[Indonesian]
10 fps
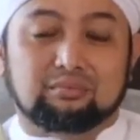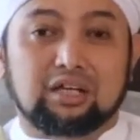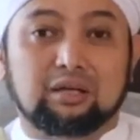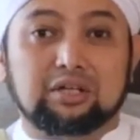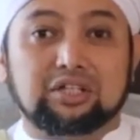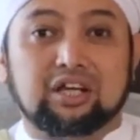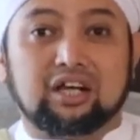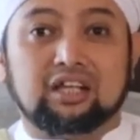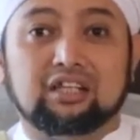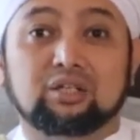bagi
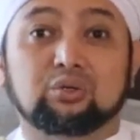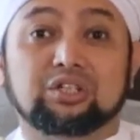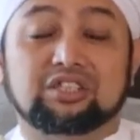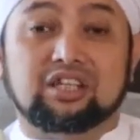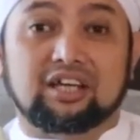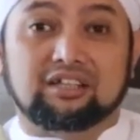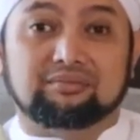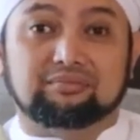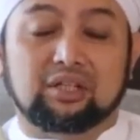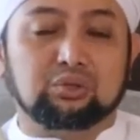masyarakat Indonesia
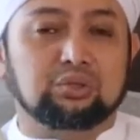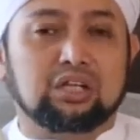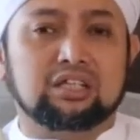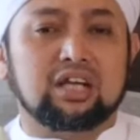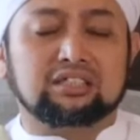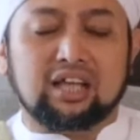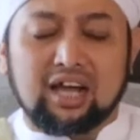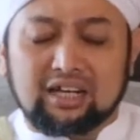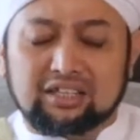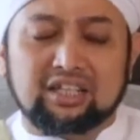yang sudah yang
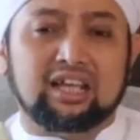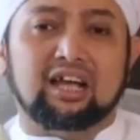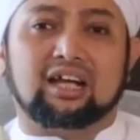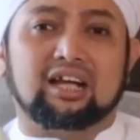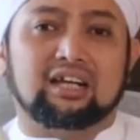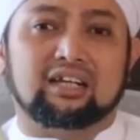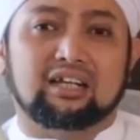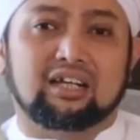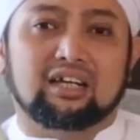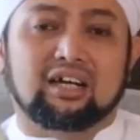sangat disayangkan.
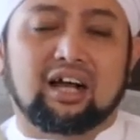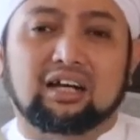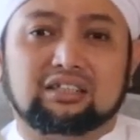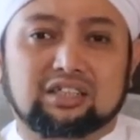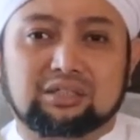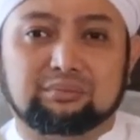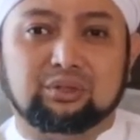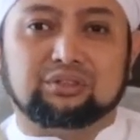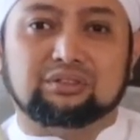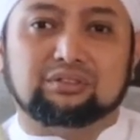Hal
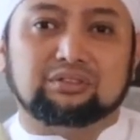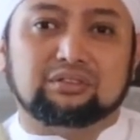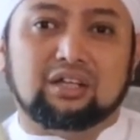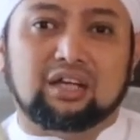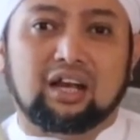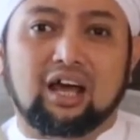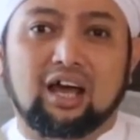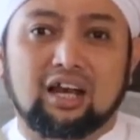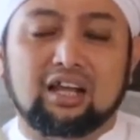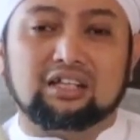tersebut adalah
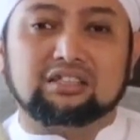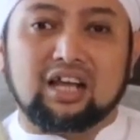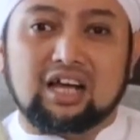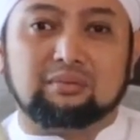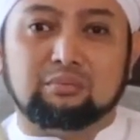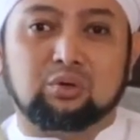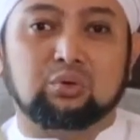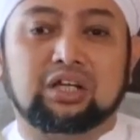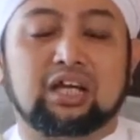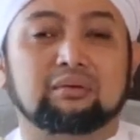hal yang sangat
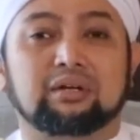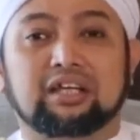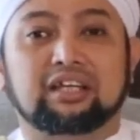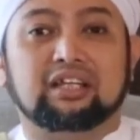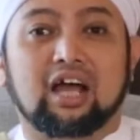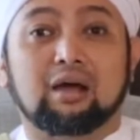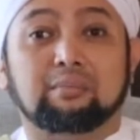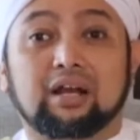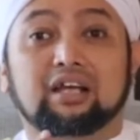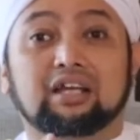merugikan bagi kita
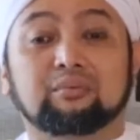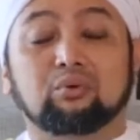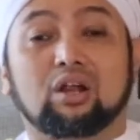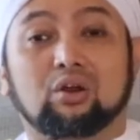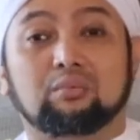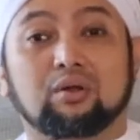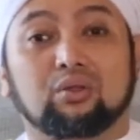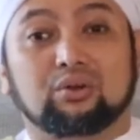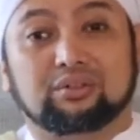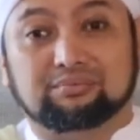apalagi di bulan
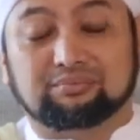Ramadan.